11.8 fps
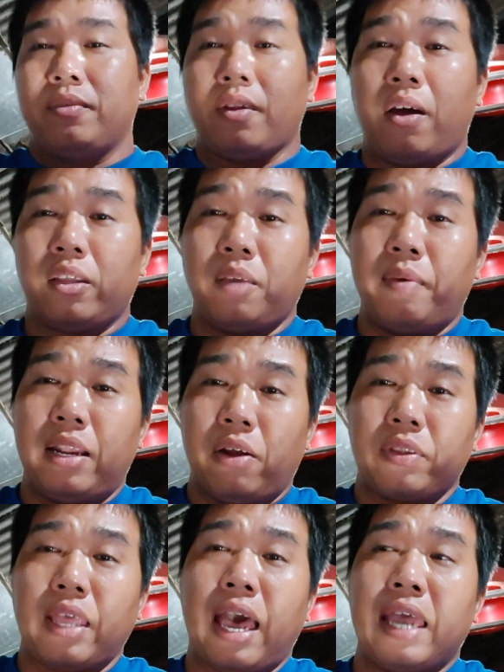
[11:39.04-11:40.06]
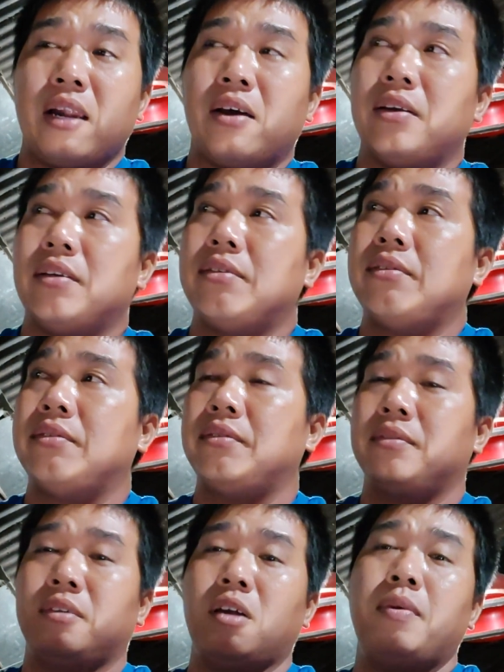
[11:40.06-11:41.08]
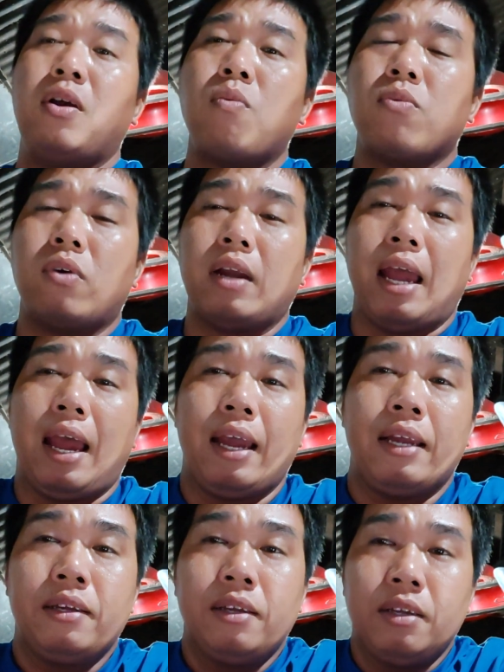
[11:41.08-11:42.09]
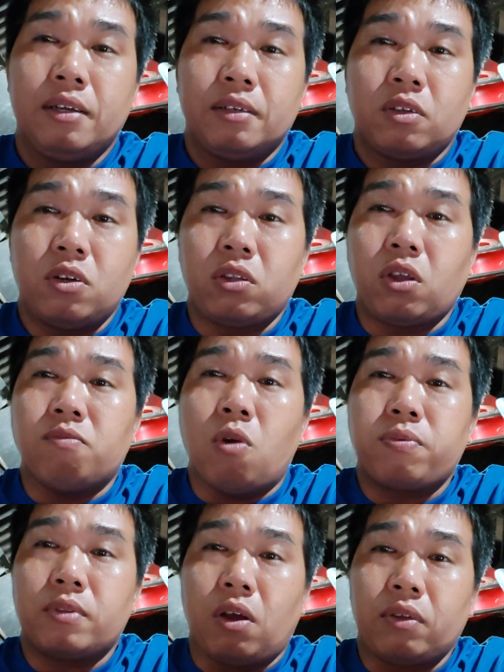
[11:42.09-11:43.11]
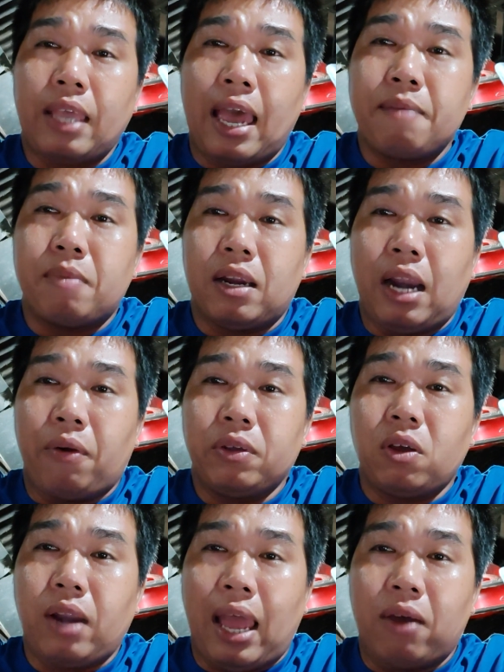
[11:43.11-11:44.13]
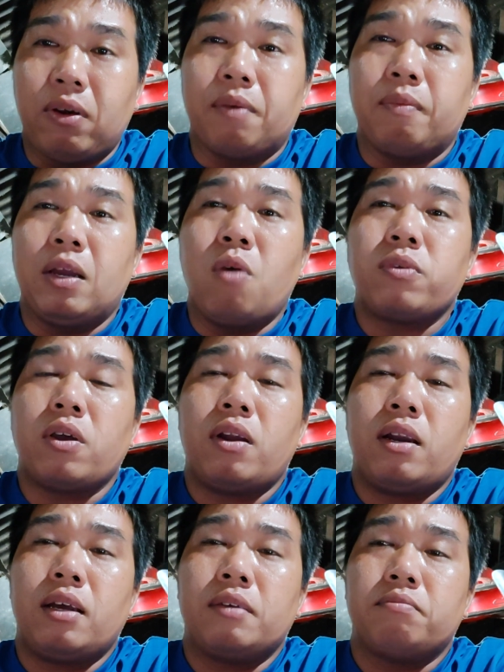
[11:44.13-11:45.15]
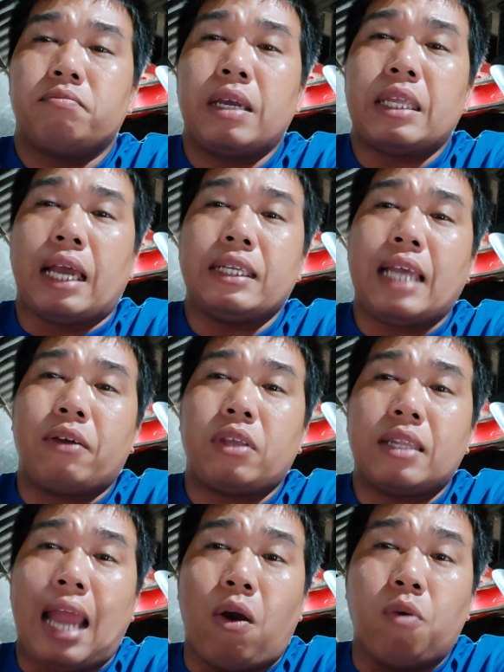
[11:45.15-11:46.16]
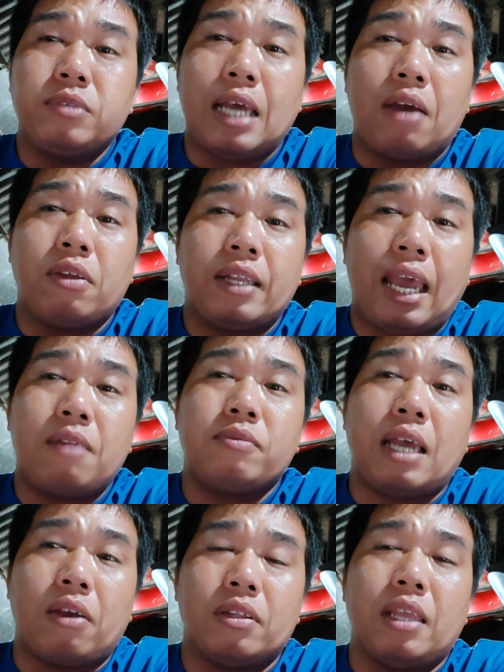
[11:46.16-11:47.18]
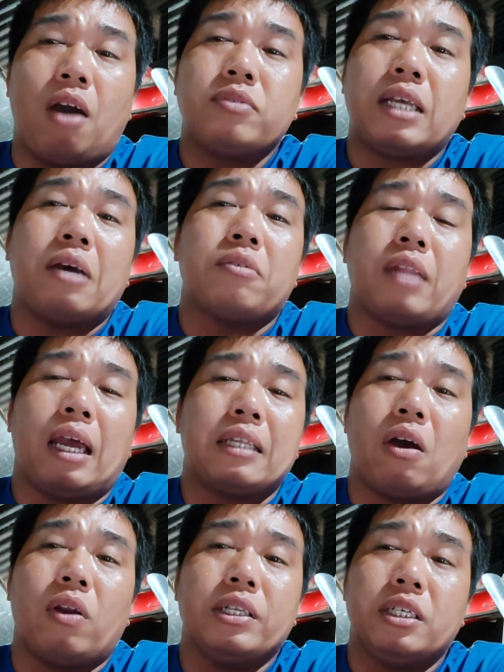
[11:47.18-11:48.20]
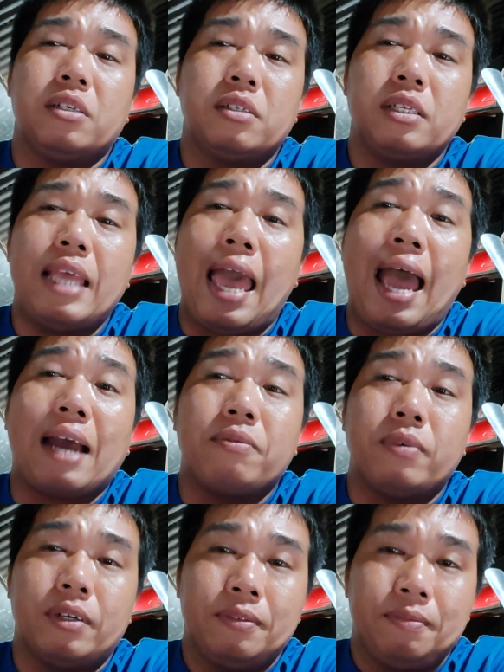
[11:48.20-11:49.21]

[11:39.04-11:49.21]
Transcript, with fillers: nó chỉ bị nổ trái thôi nó mới rút con gà nói chung một nồi trái mà nổ chỗ nào là bị rút chỗ đó, rồi, mấy chảy sao trên đầu không sao trên cánh không sao trên giò không sao tại toàn là xương với da không à.